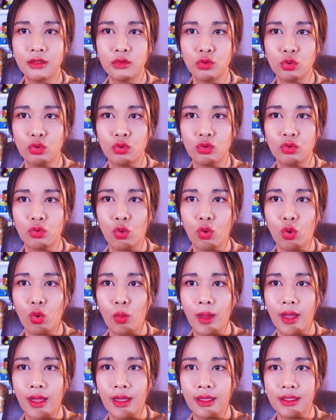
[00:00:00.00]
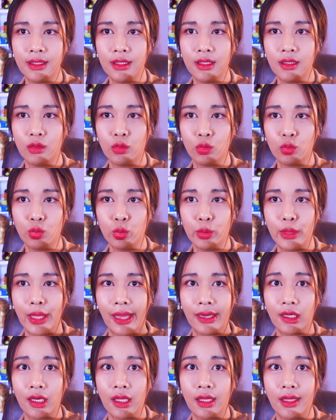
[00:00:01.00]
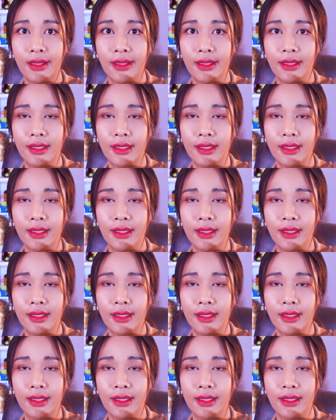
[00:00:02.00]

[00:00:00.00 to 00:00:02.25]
ชุดโกโกวาที่หนูอยากได้